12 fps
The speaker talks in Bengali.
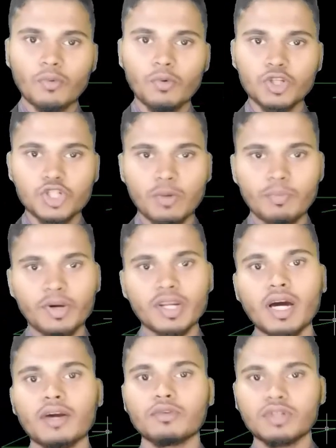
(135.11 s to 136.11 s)
ওই
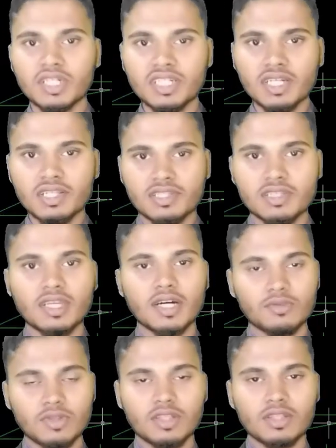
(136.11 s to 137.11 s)
সম্পর্কে আরও ডিটেলস
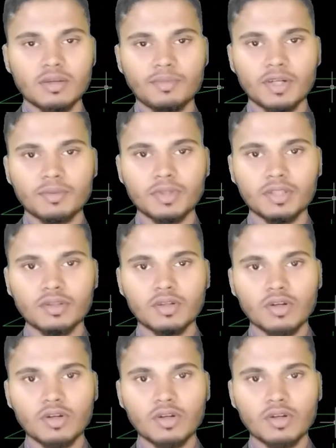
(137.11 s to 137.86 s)
ধারণা নিতে পারবেন